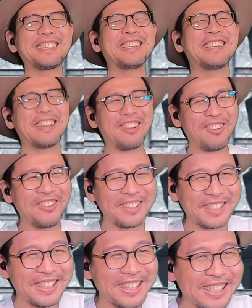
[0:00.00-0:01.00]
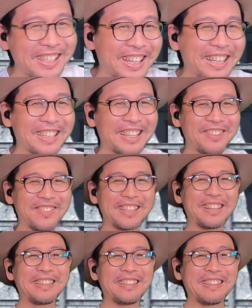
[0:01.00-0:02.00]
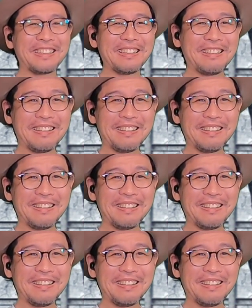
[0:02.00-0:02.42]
成功いって言い方がまたいい。